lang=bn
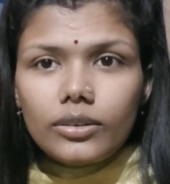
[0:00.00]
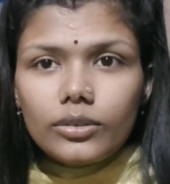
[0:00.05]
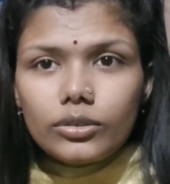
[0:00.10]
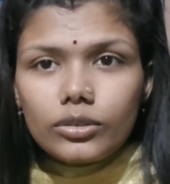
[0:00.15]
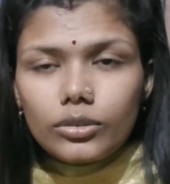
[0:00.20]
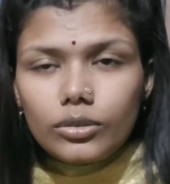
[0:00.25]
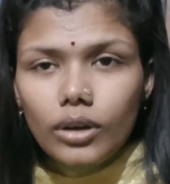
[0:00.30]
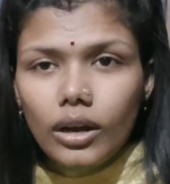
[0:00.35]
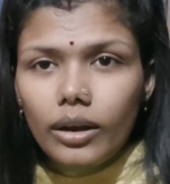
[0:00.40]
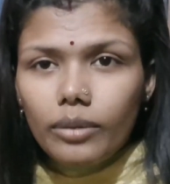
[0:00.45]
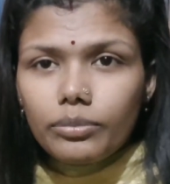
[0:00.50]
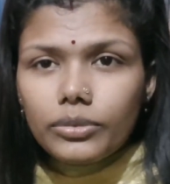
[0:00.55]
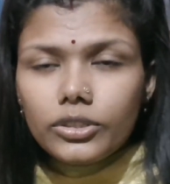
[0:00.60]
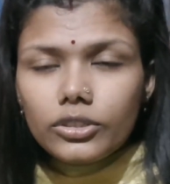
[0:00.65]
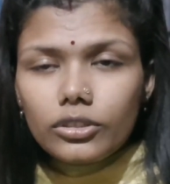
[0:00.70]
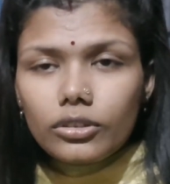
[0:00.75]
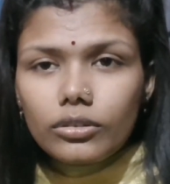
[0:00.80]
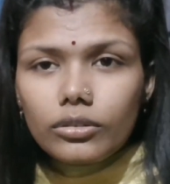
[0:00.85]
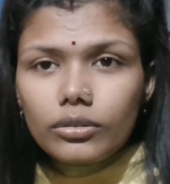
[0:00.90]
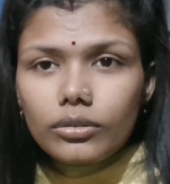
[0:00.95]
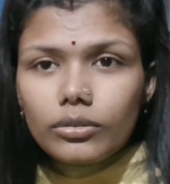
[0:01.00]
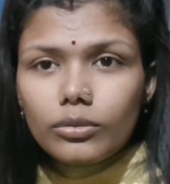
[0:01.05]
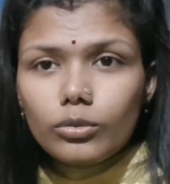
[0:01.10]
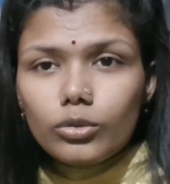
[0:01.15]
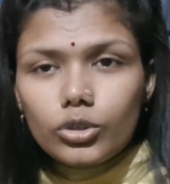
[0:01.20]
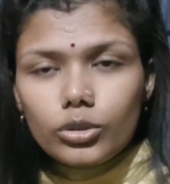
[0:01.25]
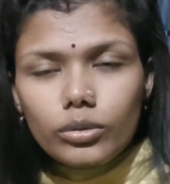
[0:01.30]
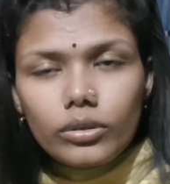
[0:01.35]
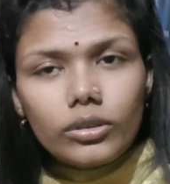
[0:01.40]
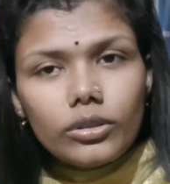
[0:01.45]
উচ্চ মাধ্যমিক দিচ্ছি
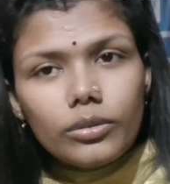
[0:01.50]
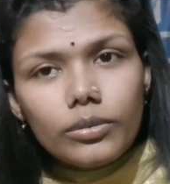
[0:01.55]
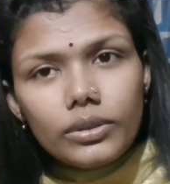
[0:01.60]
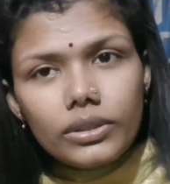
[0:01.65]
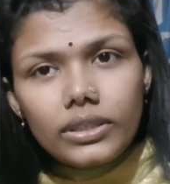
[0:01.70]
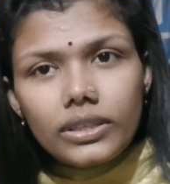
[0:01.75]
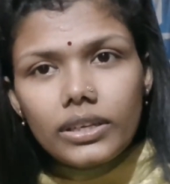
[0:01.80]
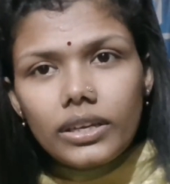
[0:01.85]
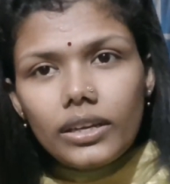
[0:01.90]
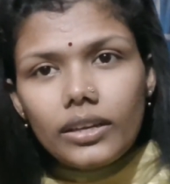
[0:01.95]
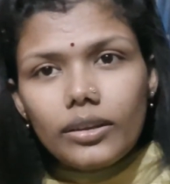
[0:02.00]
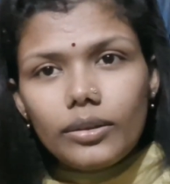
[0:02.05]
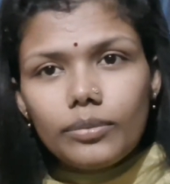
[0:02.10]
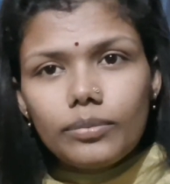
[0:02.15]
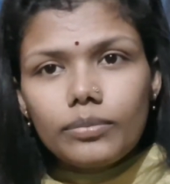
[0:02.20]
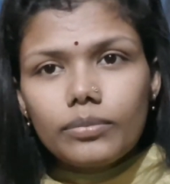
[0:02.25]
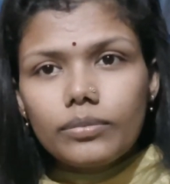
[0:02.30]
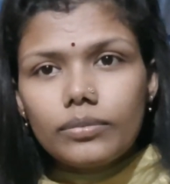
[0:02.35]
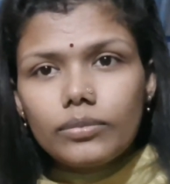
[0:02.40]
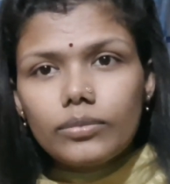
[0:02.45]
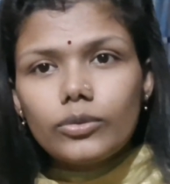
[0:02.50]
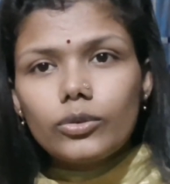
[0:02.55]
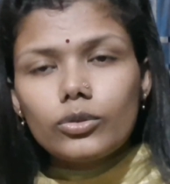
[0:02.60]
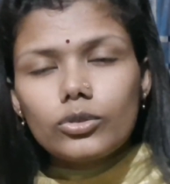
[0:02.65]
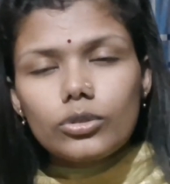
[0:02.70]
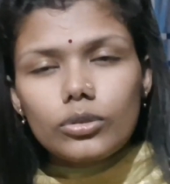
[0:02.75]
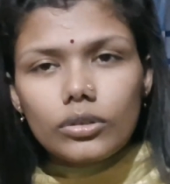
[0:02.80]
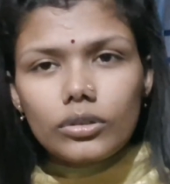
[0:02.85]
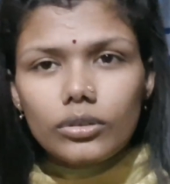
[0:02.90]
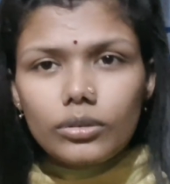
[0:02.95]
তখন আমার যে হাজব্যান্ড শুভ ওর
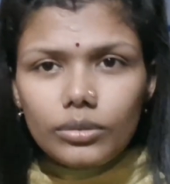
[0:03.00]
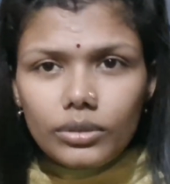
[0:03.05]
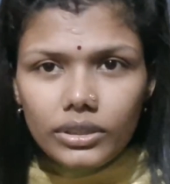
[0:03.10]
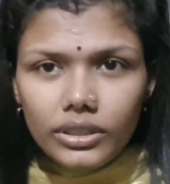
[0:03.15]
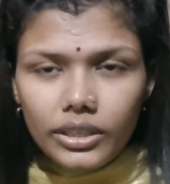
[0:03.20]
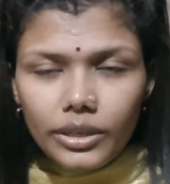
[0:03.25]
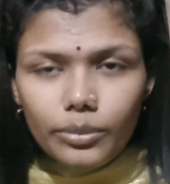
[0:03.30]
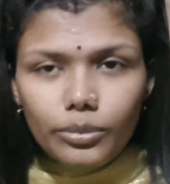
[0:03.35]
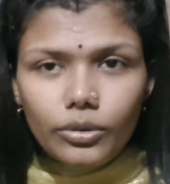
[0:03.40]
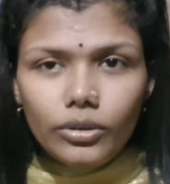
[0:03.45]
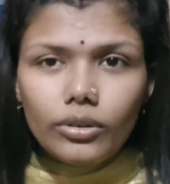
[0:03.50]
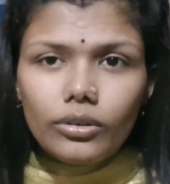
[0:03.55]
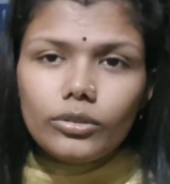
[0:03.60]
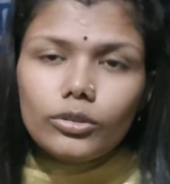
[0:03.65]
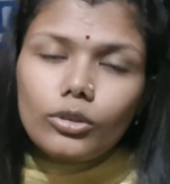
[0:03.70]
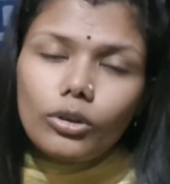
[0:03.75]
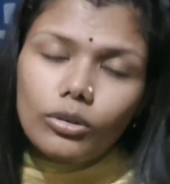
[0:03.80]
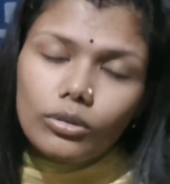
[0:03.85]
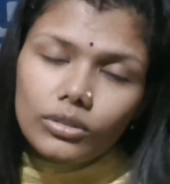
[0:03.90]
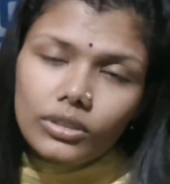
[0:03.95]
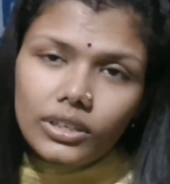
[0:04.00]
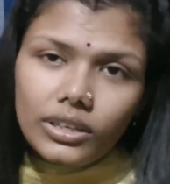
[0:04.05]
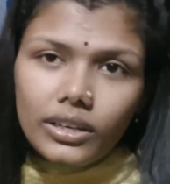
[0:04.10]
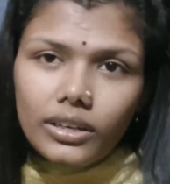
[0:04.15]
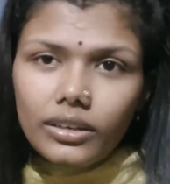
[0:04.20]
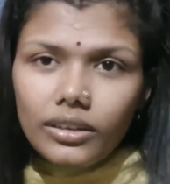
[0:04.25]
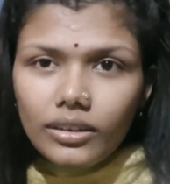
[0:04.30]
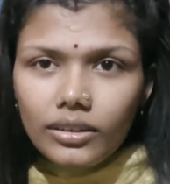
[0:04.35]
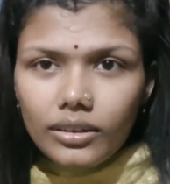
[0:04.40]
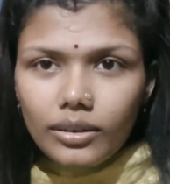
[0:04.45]
সাথে আমার আলাপ তখন থেকে ওর
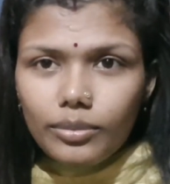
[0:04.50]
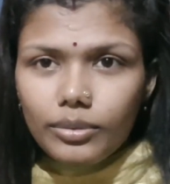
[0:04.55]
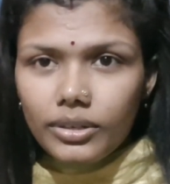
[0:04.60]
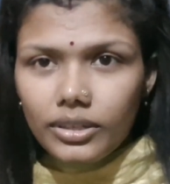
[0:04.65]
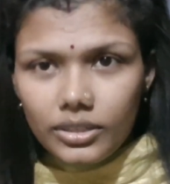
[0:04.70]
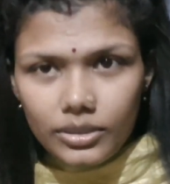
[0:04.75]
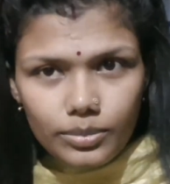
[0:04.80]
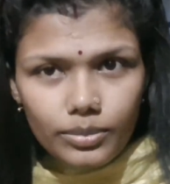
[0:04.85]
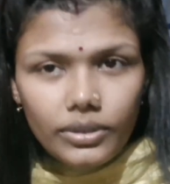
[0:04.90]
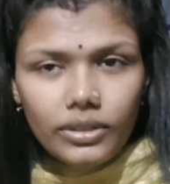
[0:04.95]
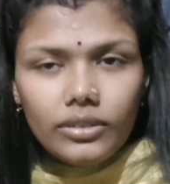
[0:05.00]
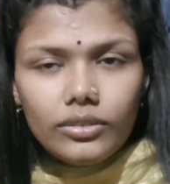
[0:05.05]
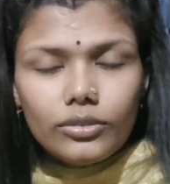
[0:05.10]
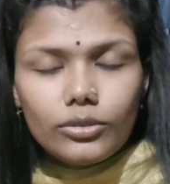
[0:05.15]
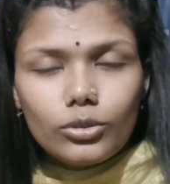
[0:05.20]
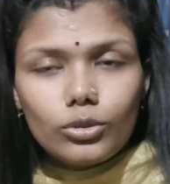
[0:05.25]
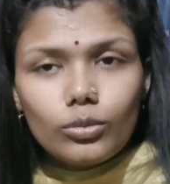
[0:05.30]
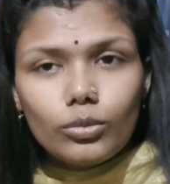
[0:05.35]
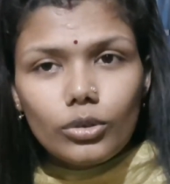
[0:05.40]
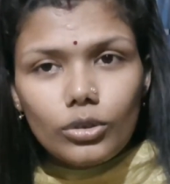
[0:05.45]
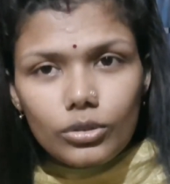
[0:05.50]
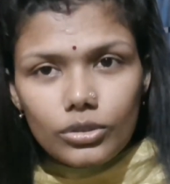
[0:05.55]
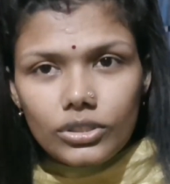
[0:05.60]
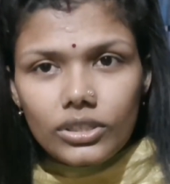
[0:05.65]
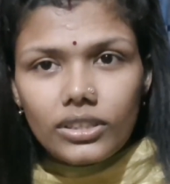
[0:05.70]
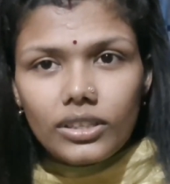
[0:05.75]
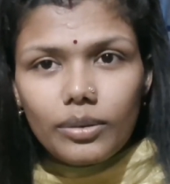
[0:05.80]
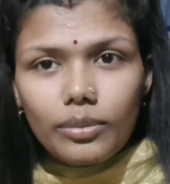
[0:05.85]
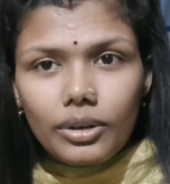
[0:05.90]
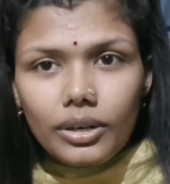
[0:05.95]
সাথে আমার রিলেশনশিপ টানা
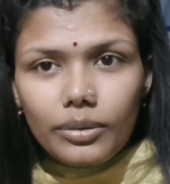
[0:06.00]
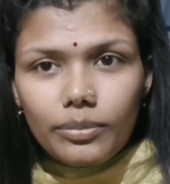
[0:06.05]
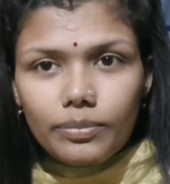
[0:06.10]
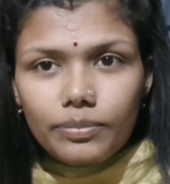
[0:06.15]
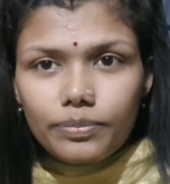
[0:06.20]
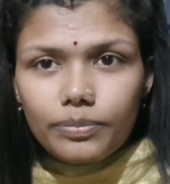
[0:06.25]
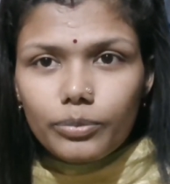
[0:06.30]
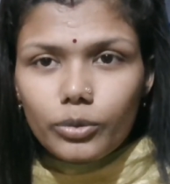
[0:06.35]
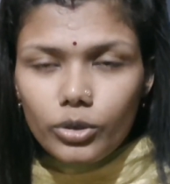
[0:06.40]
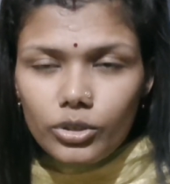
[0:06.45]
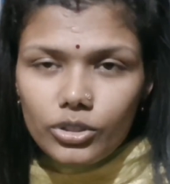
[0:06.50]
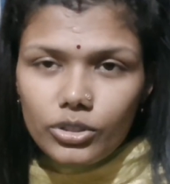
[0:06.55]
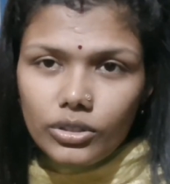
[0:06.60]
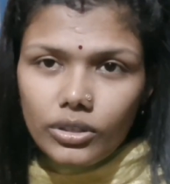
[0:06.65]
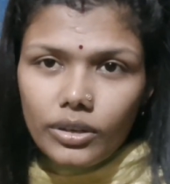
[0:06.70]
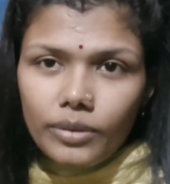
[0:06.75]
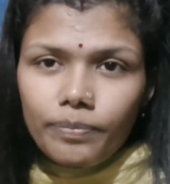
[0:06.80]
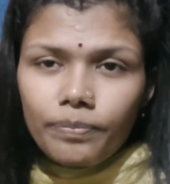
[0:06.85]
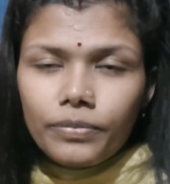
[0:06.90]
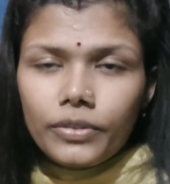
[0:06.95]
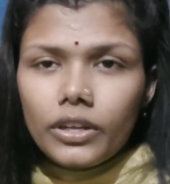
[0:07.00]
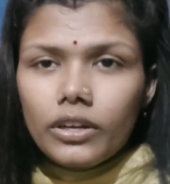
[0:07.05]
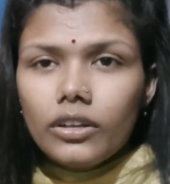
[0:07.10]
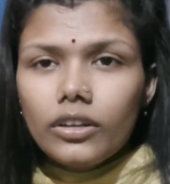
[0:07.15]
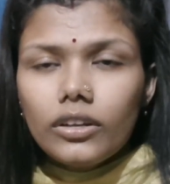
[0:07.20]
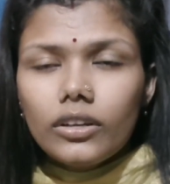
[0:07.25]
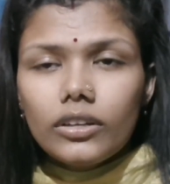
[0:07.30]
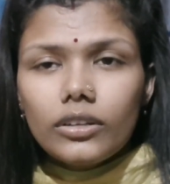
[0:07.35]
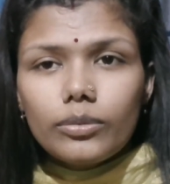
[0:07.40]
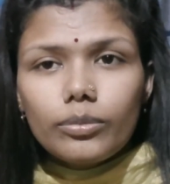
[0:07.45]
দু বছর তিন বছর
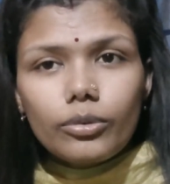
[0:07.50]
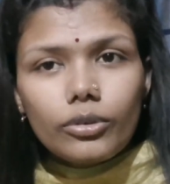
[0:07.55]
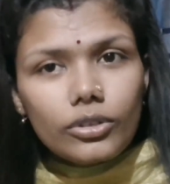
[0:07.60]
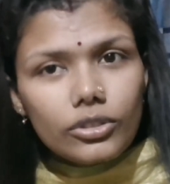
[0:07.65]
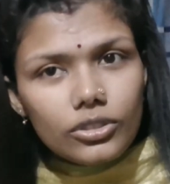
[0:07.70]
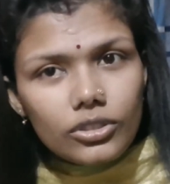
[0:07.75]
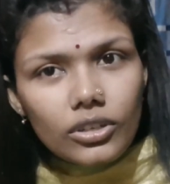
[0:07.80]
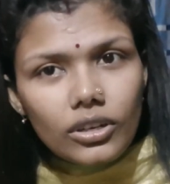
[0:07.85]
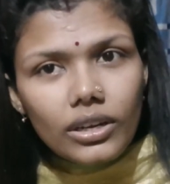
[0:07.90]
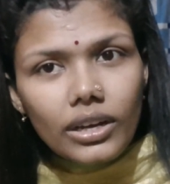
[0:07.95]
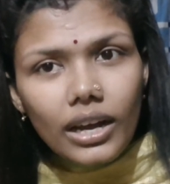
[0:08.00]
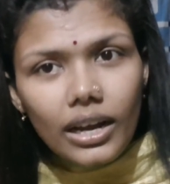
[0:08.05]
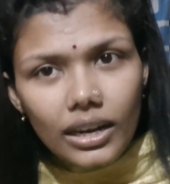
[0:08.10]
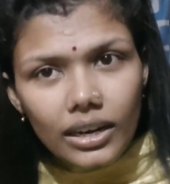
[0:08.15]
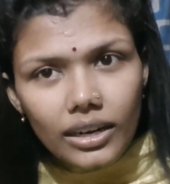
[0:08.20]
রিলেশন ছিল